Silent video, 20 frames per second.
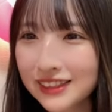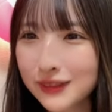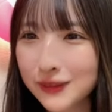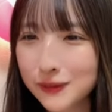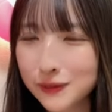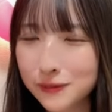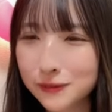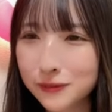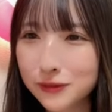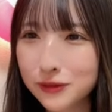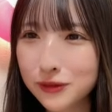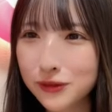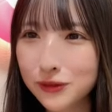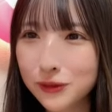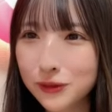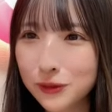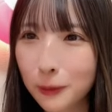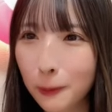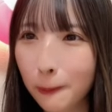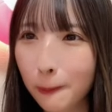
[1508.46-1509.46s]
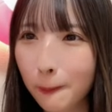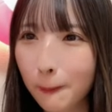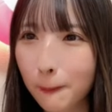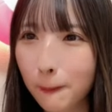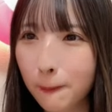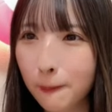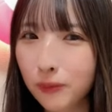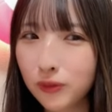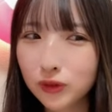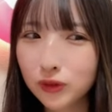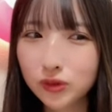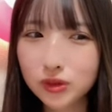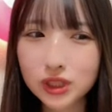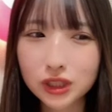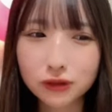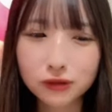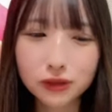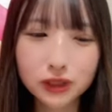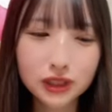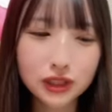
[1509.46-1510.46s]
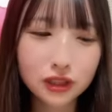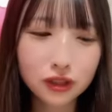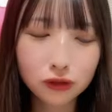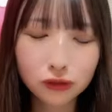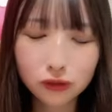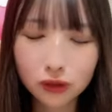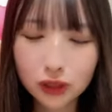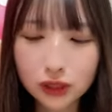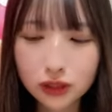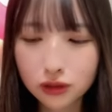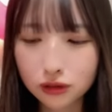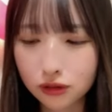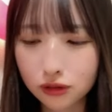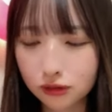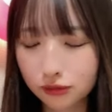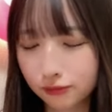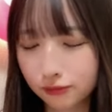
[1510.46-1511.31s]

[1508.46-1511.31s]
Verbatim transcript: そののちゃんは親友です